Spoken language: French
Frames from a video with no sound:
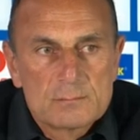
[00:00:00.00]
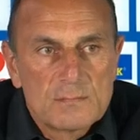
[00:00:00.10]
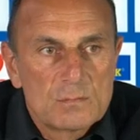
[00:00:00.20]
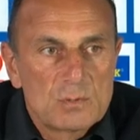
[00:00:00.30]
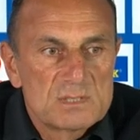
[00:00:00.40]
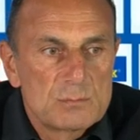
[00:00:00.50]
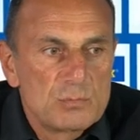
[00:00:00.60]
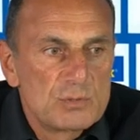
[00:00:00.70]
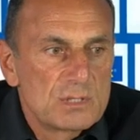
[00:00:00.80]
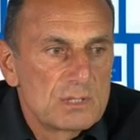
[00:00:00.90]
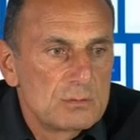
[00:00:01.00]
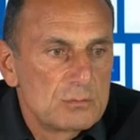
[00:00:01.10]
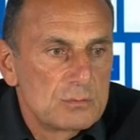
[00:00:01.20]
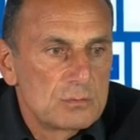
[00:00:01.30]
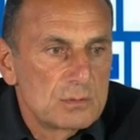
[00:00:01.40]
Le troisième but et qui
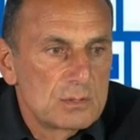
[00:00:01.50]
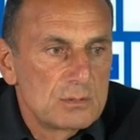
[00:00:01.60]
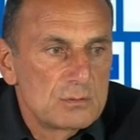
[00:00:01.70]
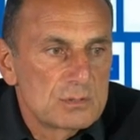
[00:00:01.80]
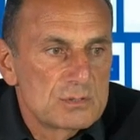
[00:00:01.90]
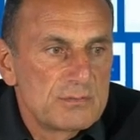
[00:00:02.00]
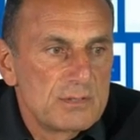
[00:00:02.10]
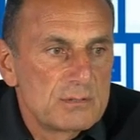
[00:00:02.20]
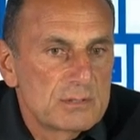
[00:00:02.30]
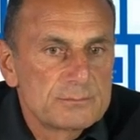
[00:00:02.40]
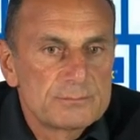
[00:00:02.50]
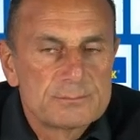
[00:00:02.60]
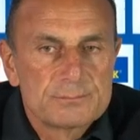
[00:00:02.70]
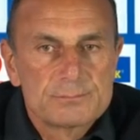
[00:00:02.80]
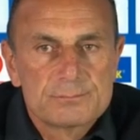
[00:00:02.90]
nous, qui nous crucifie.
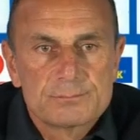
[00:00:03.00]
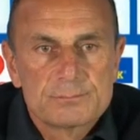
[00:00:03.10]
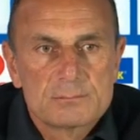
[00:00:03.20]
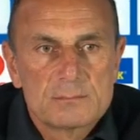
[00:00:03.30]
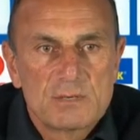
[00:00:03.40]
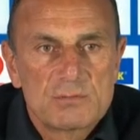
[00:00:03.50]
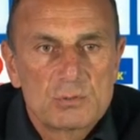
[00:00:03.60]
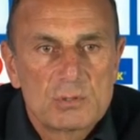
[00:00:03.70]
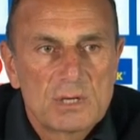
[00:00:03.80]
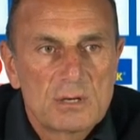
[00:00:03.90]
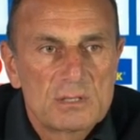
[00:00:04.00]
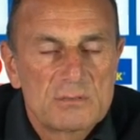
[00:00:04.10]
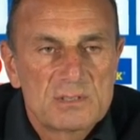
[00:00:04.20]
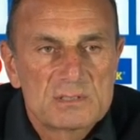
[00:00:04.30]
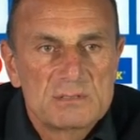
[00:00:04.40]
On fait trop d'erreurs
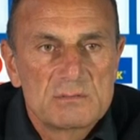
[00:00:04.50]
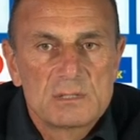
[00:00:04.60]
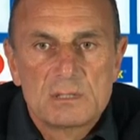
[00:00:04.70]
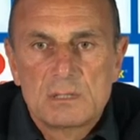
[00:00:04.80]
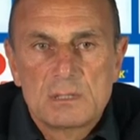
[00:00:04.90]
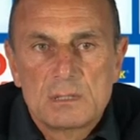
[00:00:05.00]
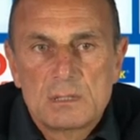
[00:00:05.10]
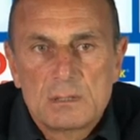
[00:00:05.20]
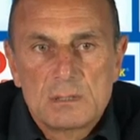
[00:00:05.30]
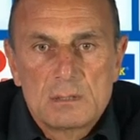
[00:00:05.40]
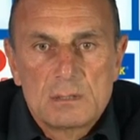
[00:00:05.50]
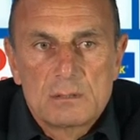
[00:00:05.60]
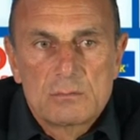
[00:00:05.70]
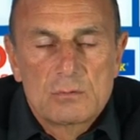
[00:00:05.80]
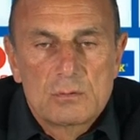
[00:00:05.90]
défensives.
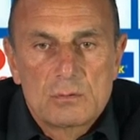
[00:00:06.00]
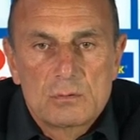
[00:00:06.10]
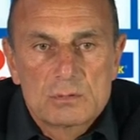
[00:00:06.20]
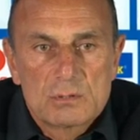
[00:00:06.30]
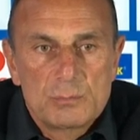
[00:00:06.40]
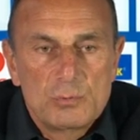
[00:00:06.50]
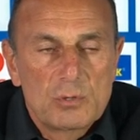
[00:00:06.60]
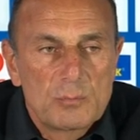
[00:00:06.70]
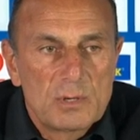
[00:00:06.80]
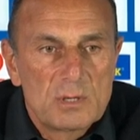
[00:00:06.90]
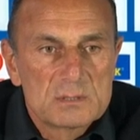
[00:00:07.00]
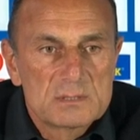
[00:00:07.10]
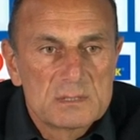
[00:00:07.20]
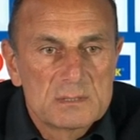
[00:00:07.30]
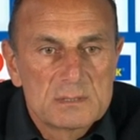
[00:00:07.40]
sur les buts qu'on prend,
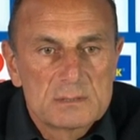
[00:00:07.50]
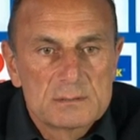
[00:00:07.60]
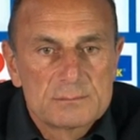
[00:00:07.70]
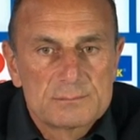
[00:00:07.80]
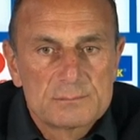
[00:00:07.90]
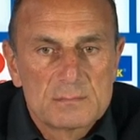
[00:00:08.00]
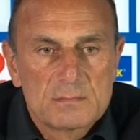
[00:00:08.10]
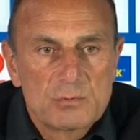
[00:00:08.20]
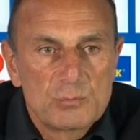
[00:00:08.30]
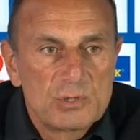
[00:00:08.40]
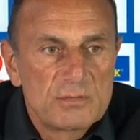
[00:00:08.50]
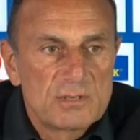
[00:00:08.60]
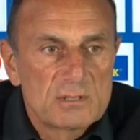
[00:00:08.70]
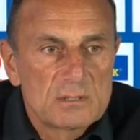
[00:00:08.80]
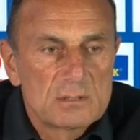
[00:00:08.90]
c'est faut mieux
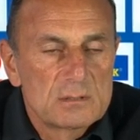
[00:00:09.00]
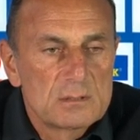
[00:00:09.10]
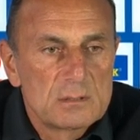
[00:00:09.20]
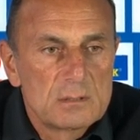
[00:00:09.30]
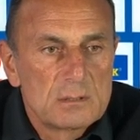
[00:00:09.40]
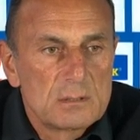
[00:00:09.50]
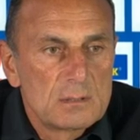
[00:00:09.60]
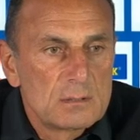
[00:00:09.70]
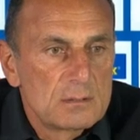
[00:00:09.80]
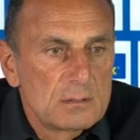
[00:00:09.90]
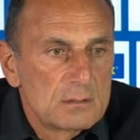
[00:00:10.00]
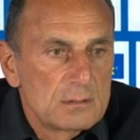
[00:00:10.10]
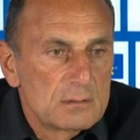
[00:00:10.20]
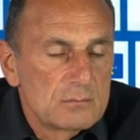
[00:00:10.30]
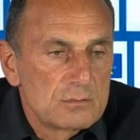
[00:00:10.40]
défendre.
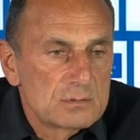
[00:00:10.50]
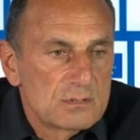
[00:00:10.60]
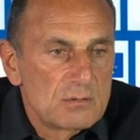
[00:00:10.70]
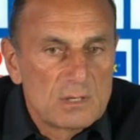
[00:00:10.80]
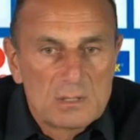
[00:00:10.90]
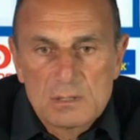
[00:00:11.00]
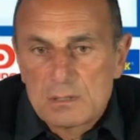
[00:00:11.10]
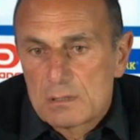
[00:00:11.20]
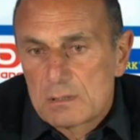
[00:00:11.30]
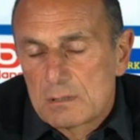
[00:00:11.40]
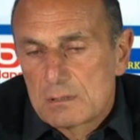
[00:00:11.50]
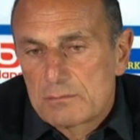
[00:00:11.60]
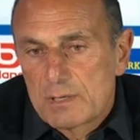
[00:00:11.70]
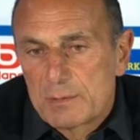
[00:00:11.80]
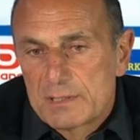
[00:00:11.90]
Il faut savoir euh,
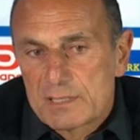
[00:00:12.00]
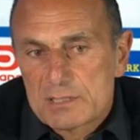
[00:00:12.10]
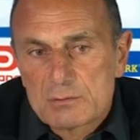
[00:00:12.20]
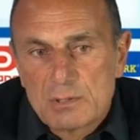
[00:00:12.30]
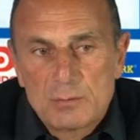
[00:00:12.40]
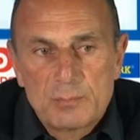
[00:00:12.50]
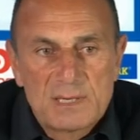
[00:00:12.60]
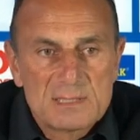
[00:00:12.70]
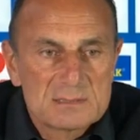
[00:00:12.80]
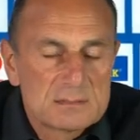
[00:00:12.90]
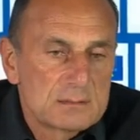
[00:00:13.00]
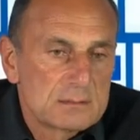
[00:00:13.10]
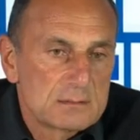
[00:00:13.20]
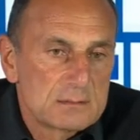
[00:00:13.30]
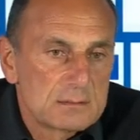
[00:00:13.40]
fermer les trajectoires de passe. Euh,
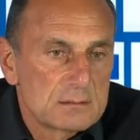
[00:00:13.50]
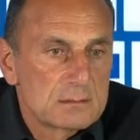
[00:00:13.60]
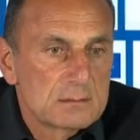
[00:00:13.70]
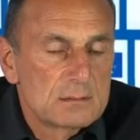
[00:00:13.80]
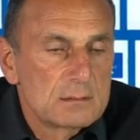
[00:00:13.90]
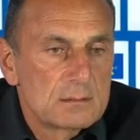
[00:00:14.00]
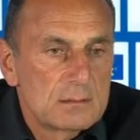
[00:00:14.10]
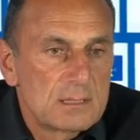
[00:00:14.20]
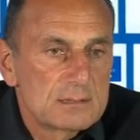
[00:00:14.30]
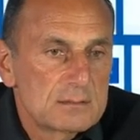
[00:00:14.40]
voilà,